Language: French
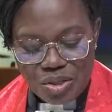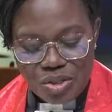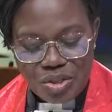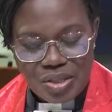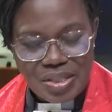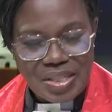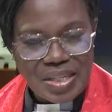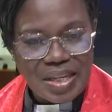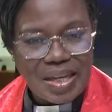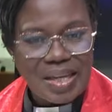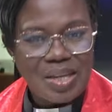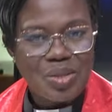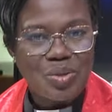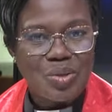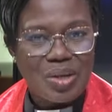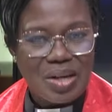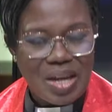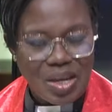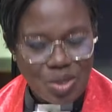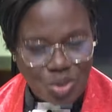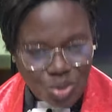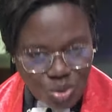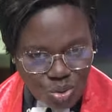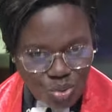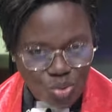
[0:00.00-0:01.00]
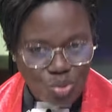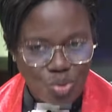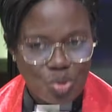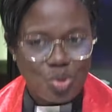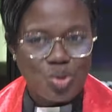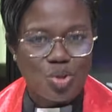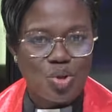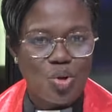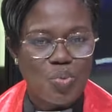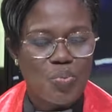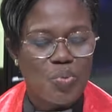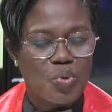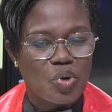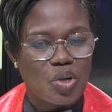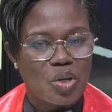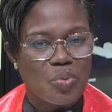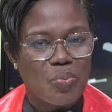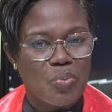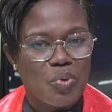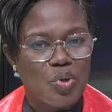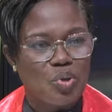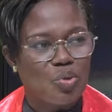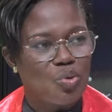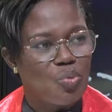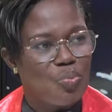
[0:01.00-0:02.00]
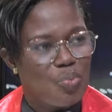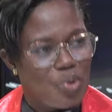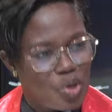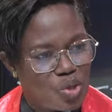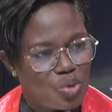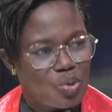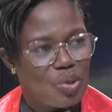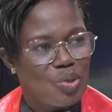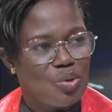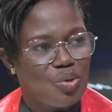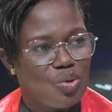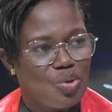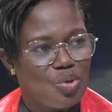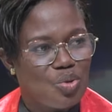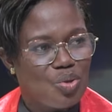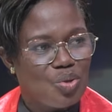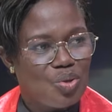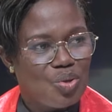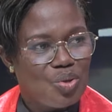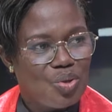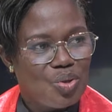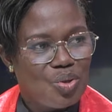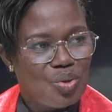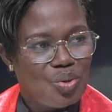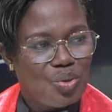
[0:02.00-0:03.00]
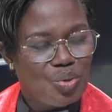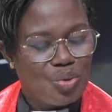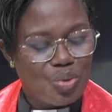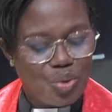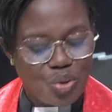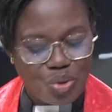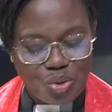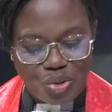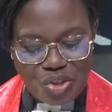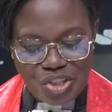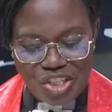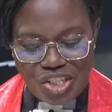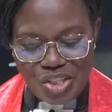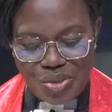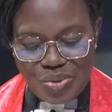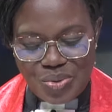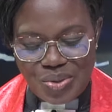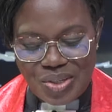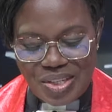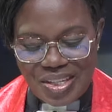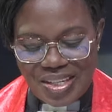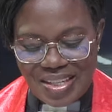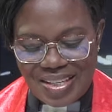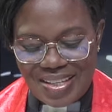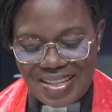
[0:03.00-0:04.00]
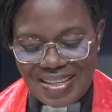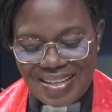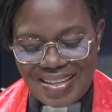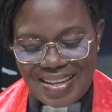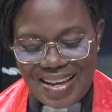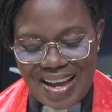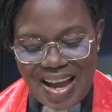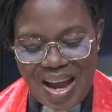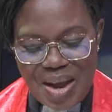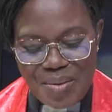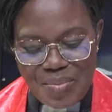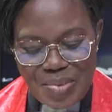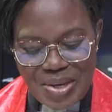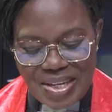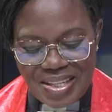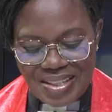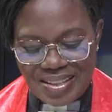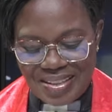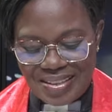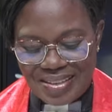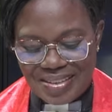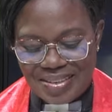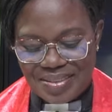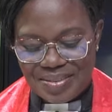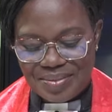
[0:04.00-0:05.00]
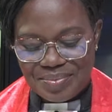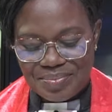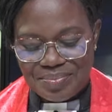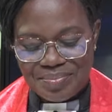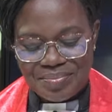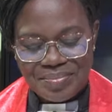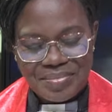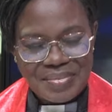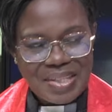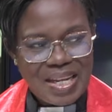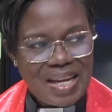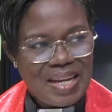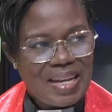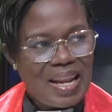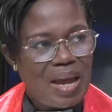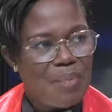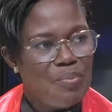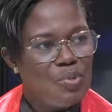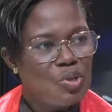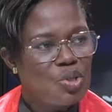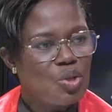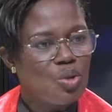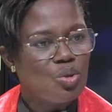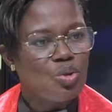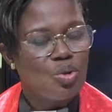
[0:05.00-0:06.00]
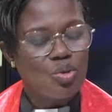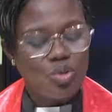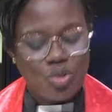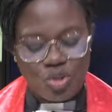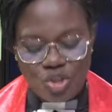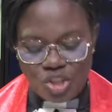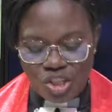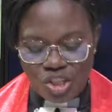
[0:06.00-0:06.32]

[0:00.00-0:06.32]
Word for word: je dirais, tu as la solution pour répondre aux besoins de Dieu. Au nom de Jésus-Christ. Amen. La mission donc